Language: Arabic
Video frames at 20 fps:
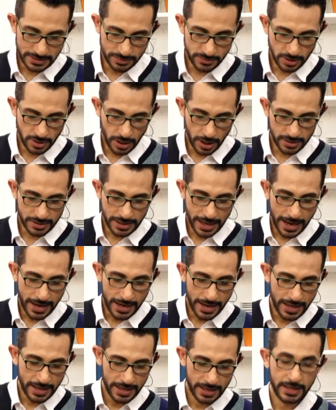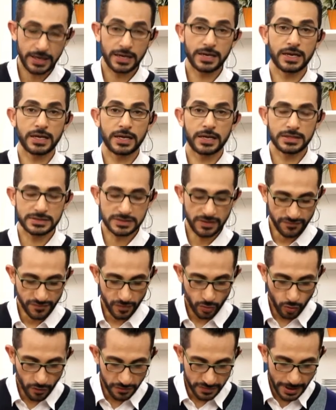تتحط على صنف
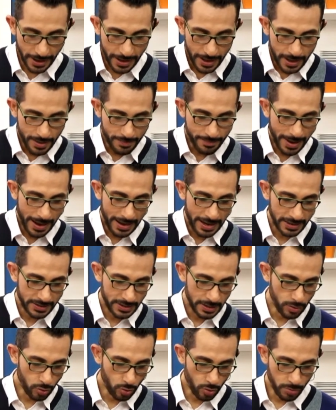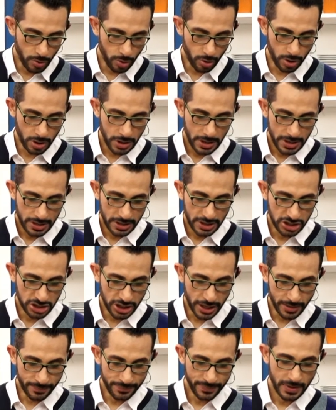الكفته معلقتين كبار
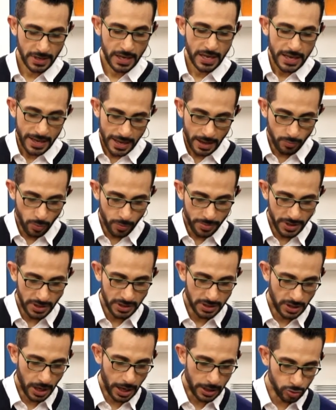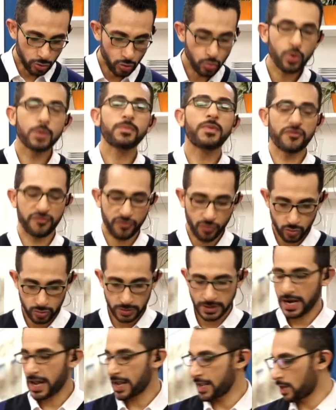نشا كان ممكن يتحطوا والمفروض
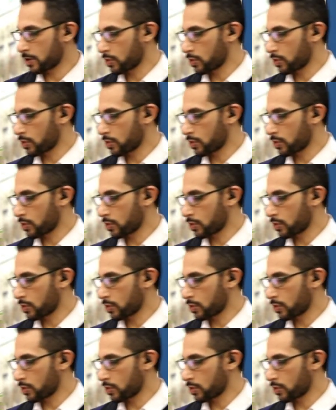الحقيقه ان